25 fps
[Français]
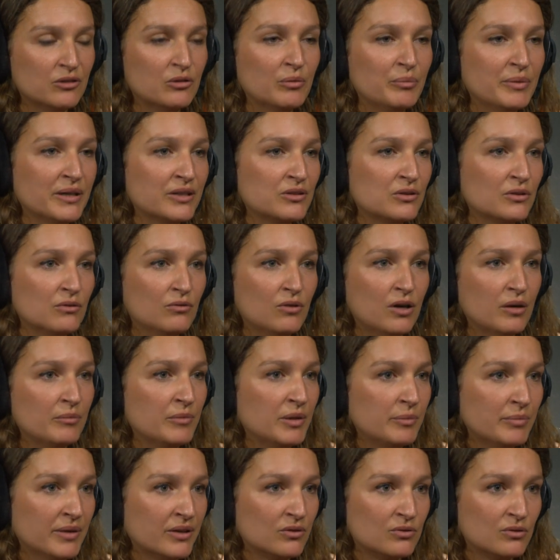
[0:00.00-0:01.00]
de percevoir, mais
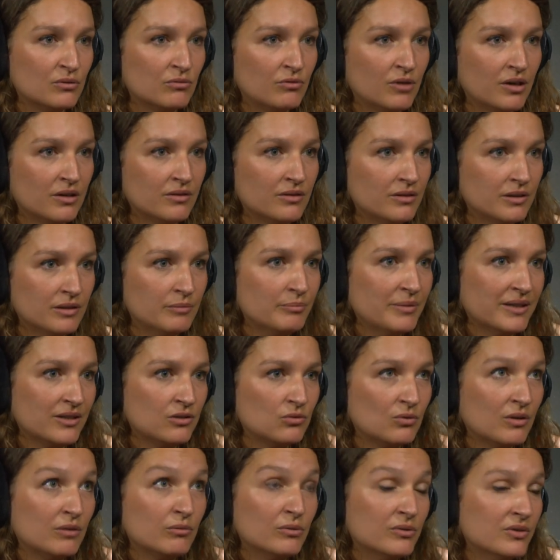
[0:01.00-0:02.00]
ils perçoivent,
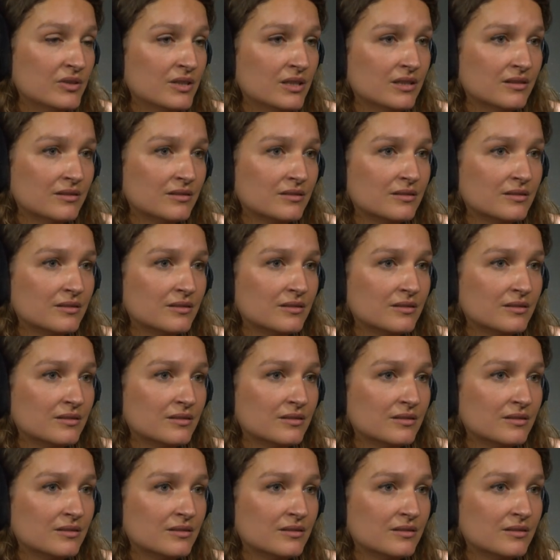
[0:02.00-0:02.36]
perçoivent aussi.